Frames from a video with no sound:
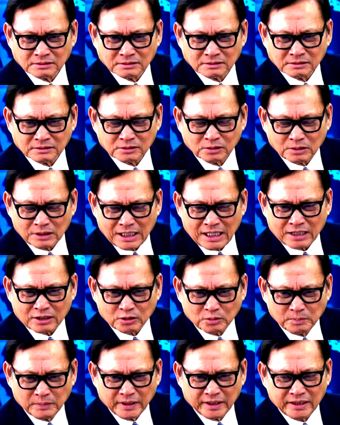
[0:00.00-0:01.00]
đô la
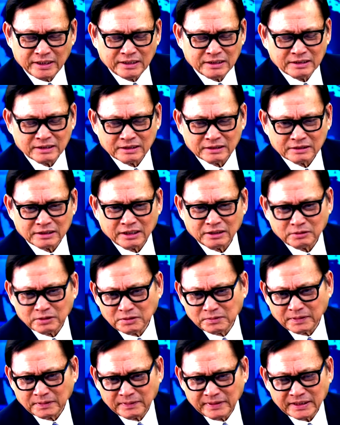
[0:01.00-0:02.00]
của Mỹ thì
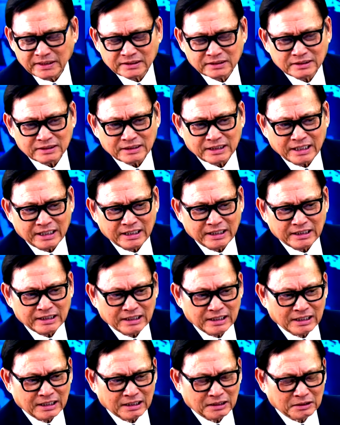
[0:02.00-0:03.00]
quý vị biết trước đây
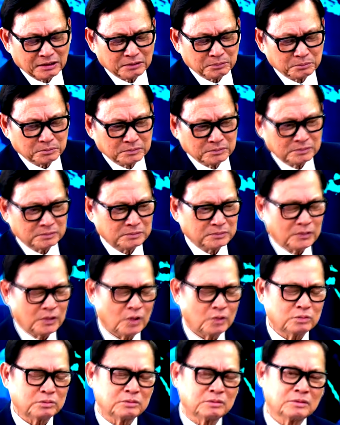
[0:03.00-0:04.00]
à,
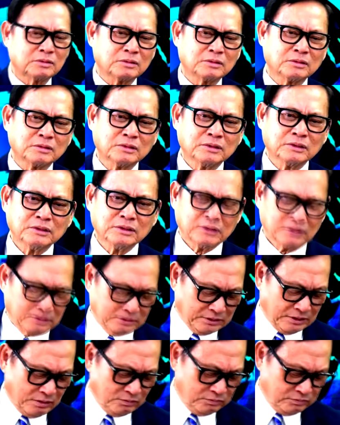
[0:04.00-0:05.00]
một
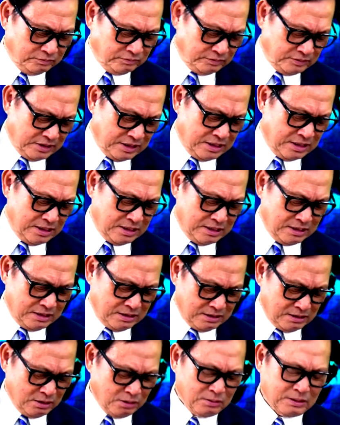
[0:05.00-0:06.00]
đồng à,
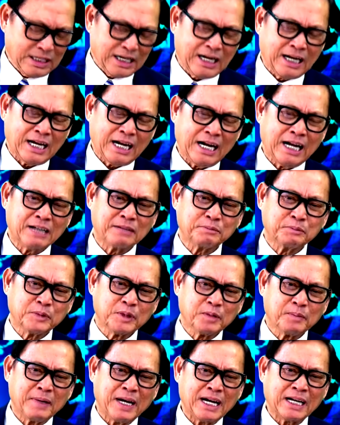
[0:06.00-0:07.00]
đô la ăn
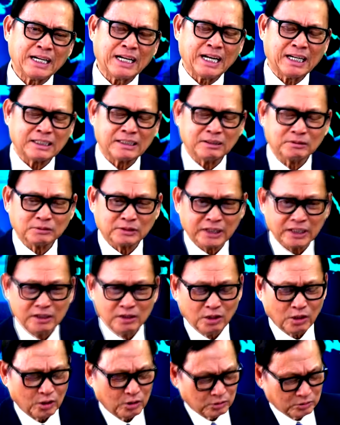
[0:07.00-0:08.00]
13.000 đồng tiền
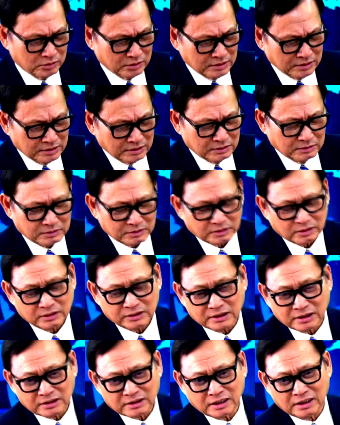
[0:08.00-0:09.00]
hồ rồi
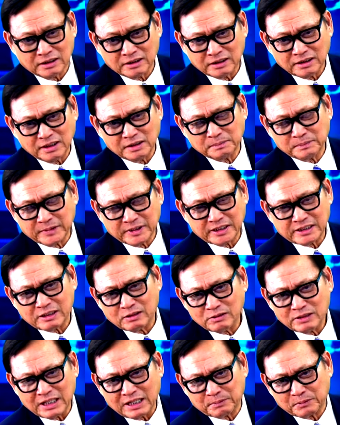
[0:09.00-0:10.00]
từ từ nó lên
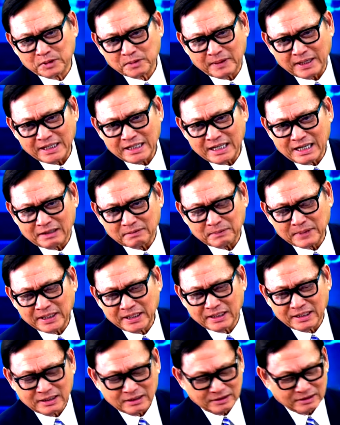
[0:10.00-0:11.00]
16.000 17.000 bây
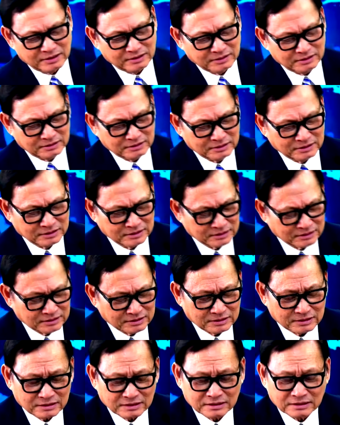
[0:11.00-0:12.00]
giờ nó tương
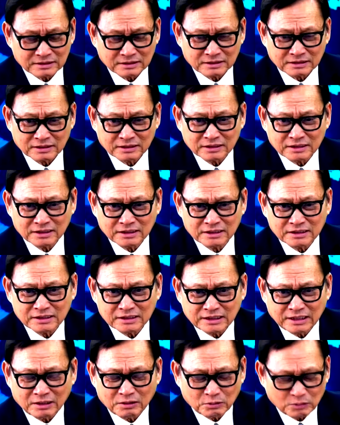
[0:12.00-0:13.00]
tương
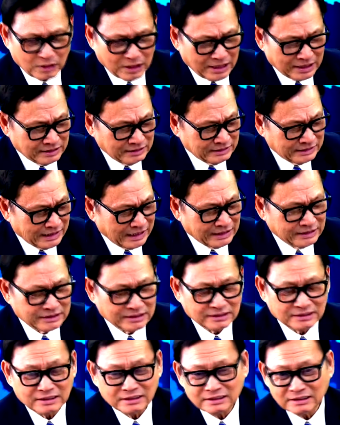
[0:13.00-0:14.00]
đương vào khoảng giá
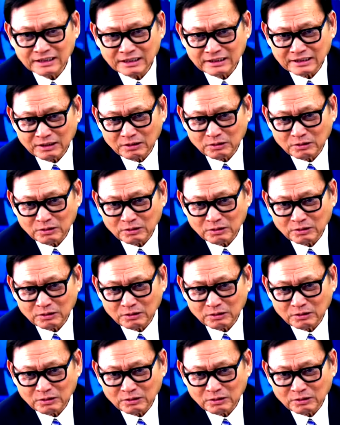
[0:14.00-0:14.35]
chính thức là vào